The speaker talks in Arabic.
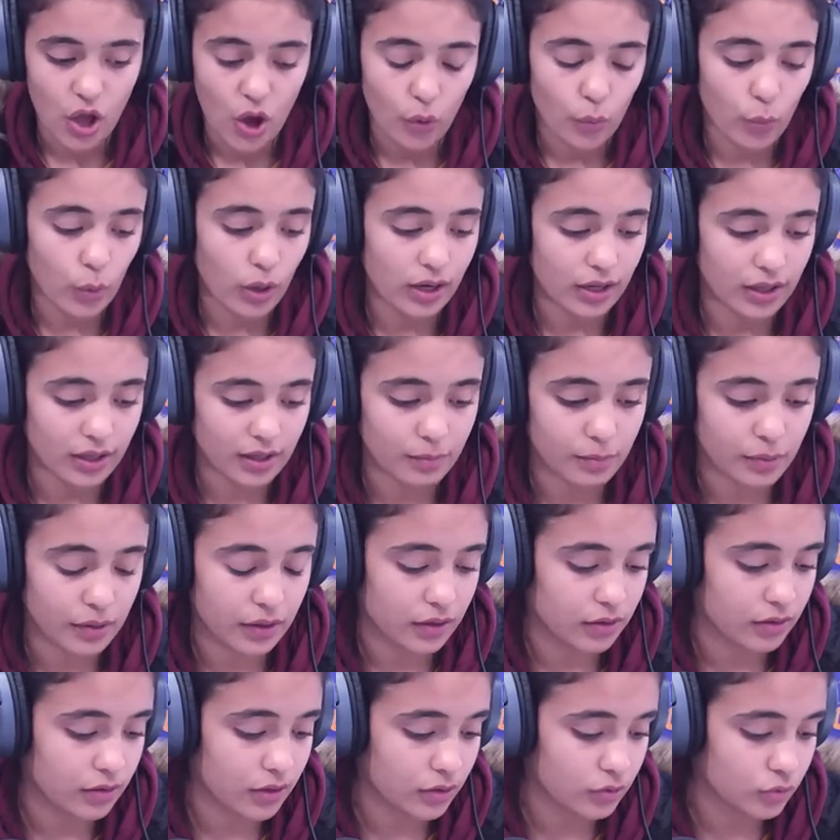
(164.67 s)

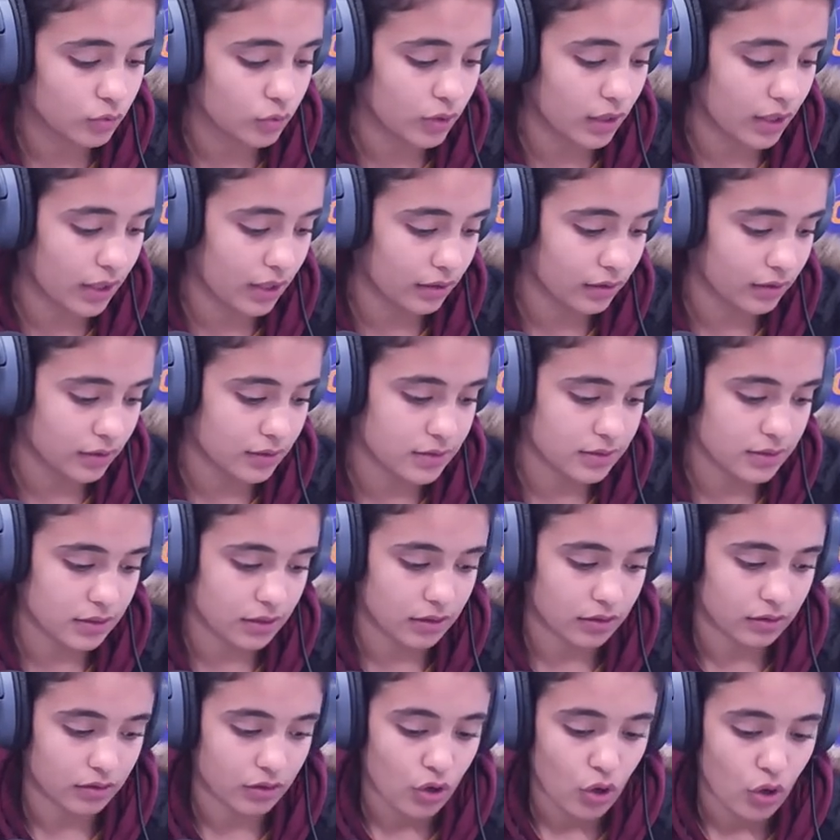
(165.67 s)
والعبارات
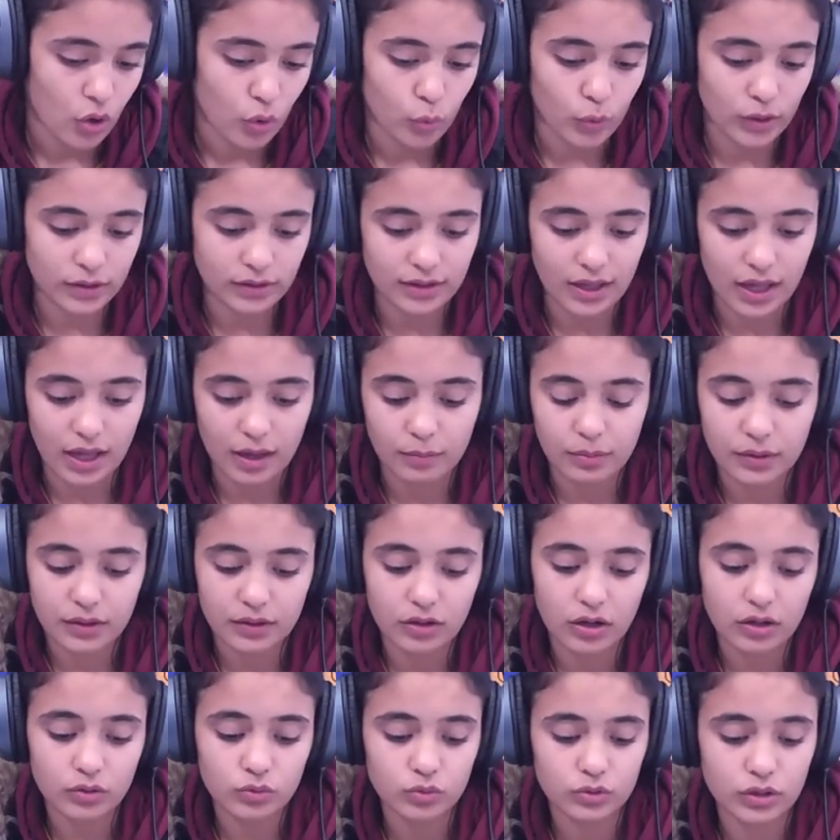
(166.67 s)
ناقصة
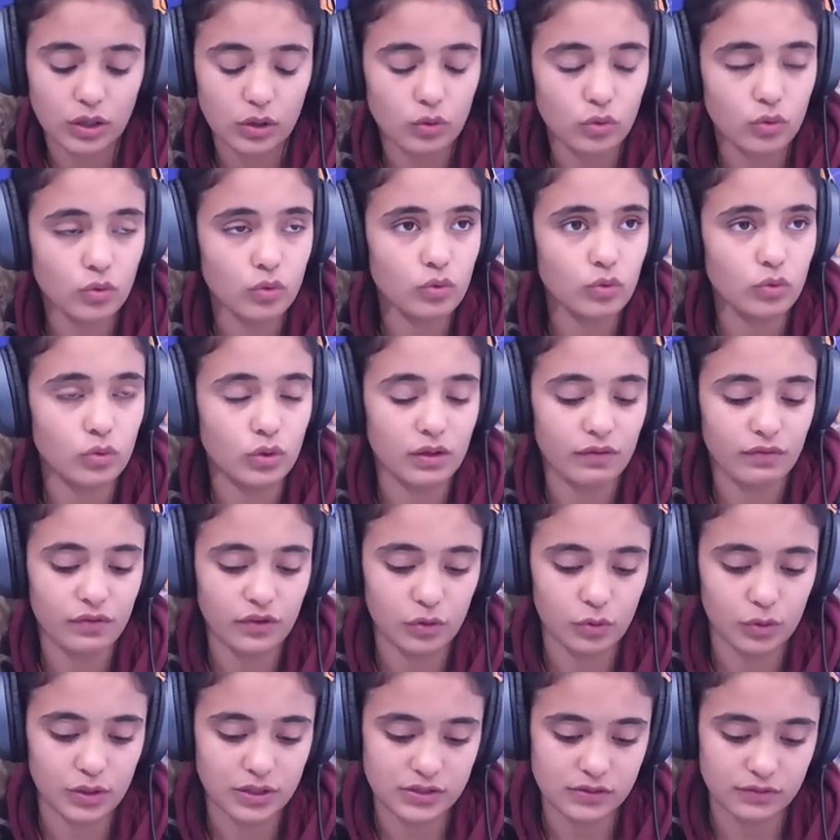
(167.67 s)
والتعبيرات تخونني في
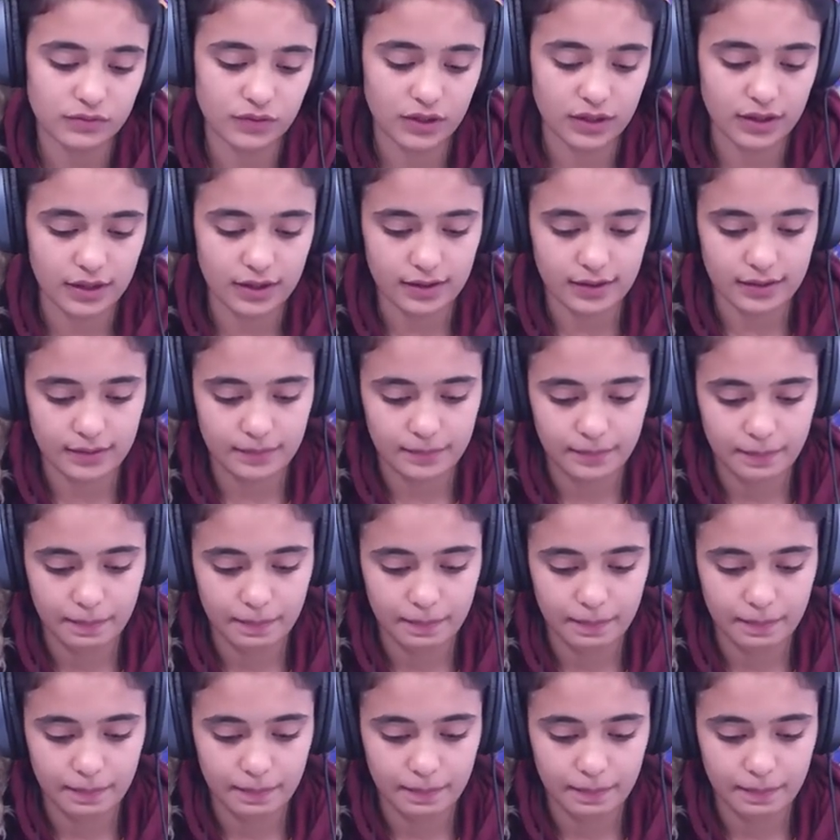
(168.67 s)
وصفك